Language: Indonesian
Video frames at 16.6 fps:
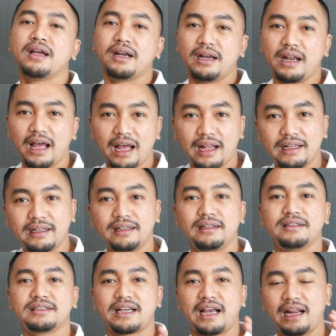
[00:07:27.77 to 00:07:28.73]

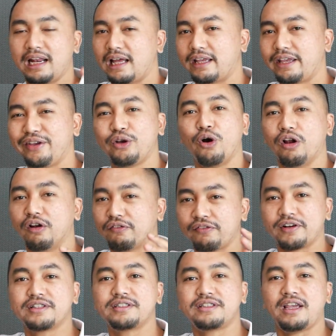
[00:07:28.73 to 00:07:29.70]
Dan sekali lagi
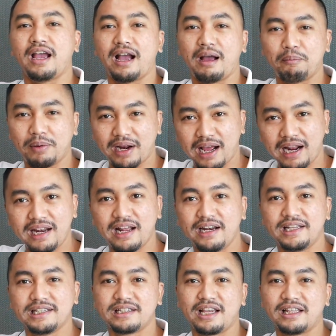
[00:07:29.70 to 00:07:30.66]
golfers yang berada
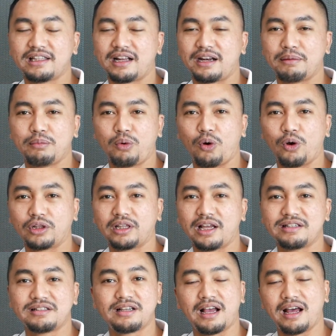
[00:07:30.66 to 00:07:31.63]
di sekitar ibu kota
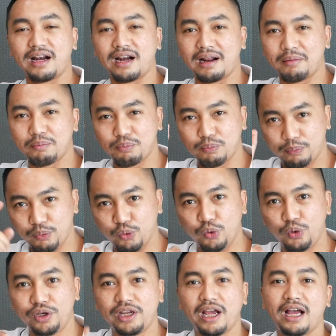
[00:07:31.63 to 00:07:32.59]
sekarang
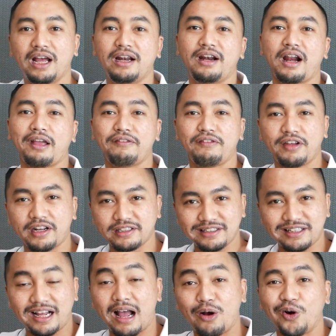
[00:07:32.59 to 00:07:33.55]
punya driving range
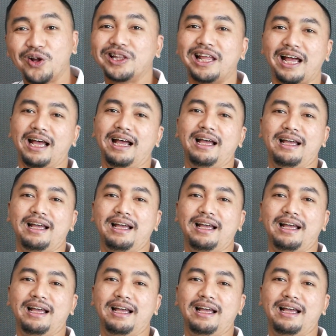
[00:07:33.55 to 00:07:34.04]
setengah kota.